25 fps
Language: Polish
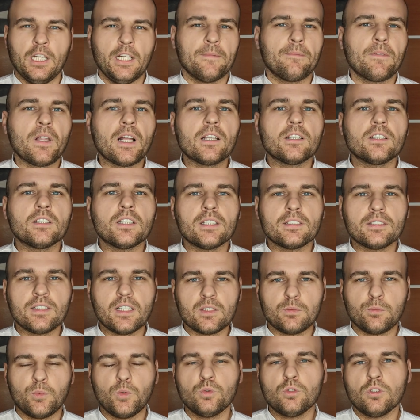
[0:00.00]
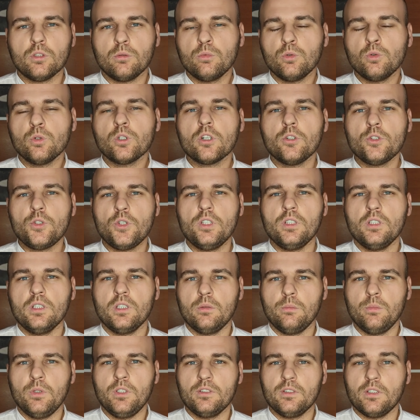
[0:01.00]
no ale ten zespół to był
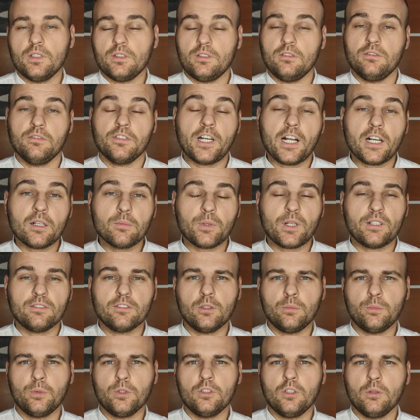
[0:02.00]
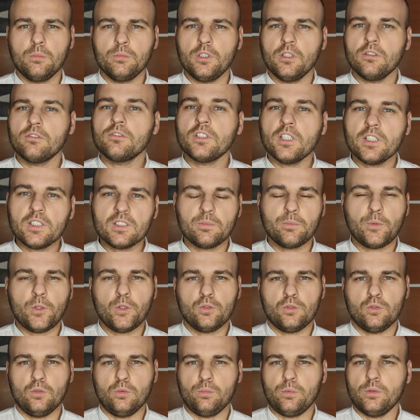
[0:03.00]
rodzinny biznes i Frank prawdopodobnie w ten
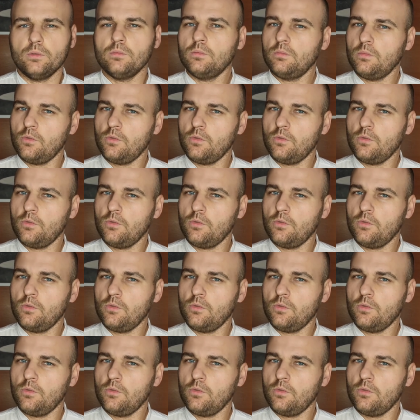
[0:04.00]
sposób,